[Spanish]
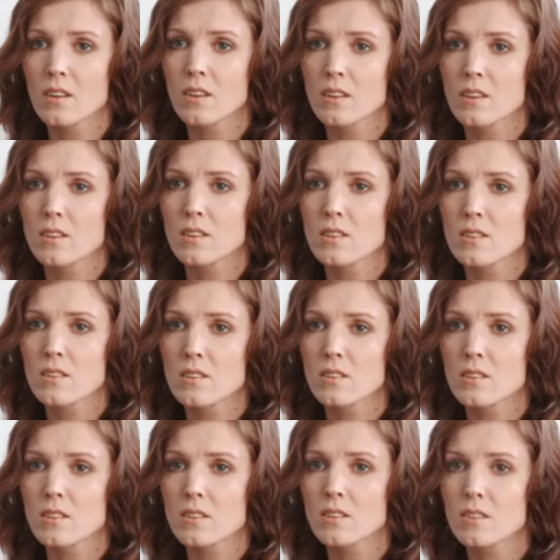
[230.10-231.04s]
policía
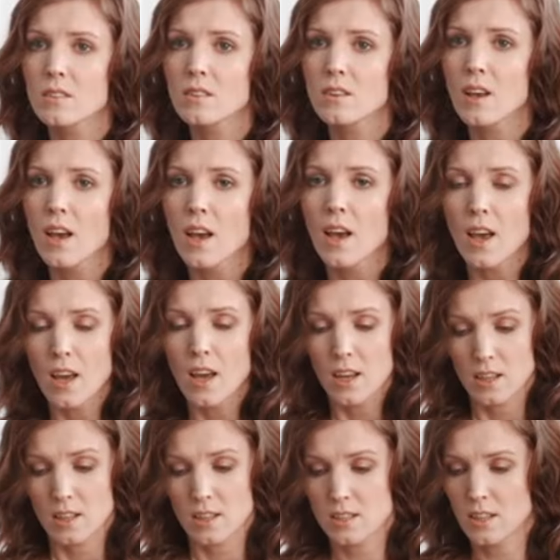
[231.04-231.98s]
y conversa con
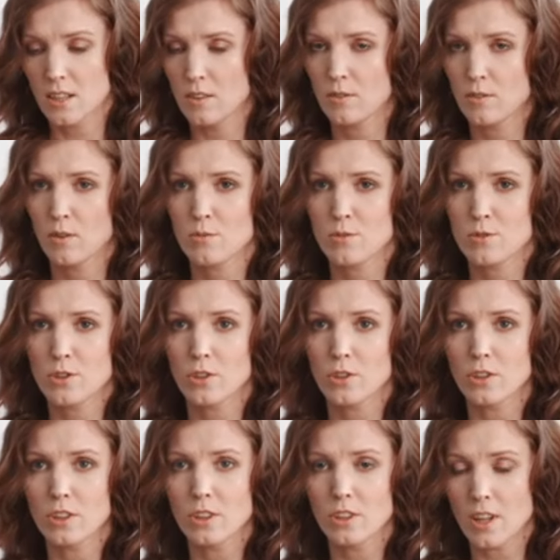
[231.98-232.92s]
él y explica una
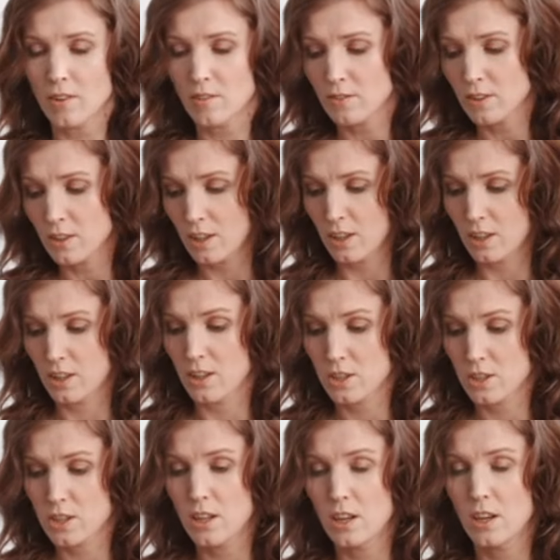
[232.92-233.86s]
serie de cosas. Eso no es
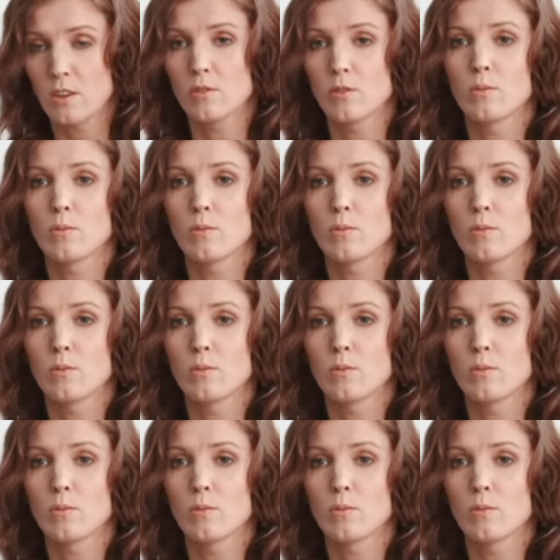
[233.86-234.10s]
así.